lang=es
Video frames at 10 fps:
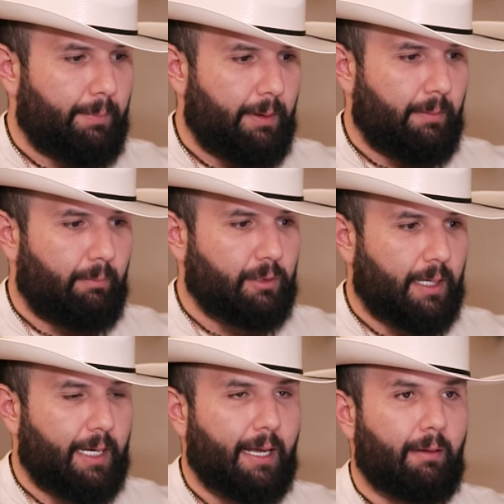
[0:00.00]
pero vemos
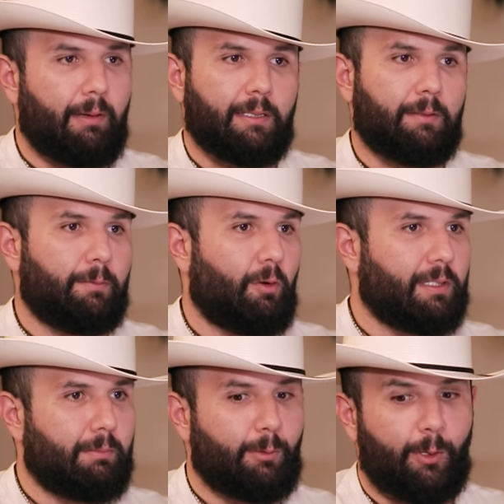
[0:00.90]
ahí cada vez
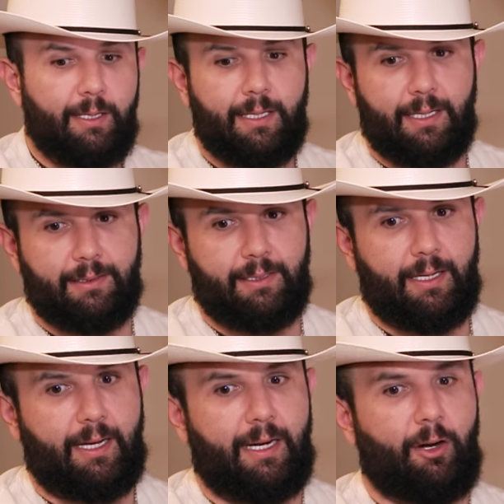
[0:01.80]
cosas más bonitas,
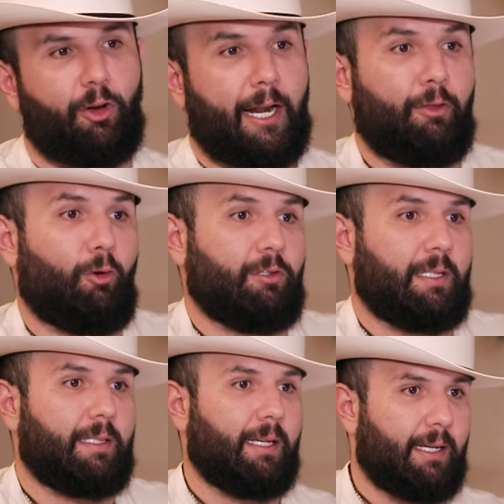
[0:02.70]
eh, logrando
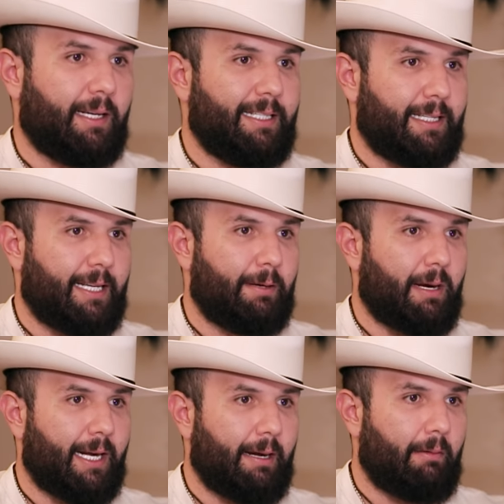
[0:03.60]
cosas que, ni siquiera
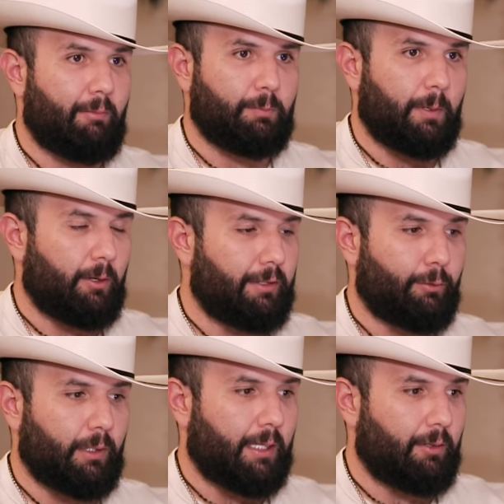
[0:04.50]
imaginábamos, pero
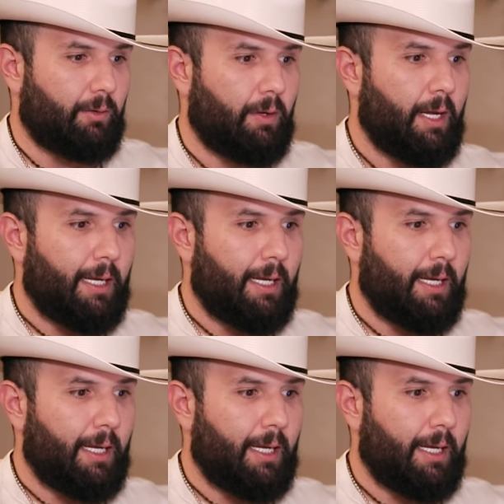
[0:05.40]
disfrutando,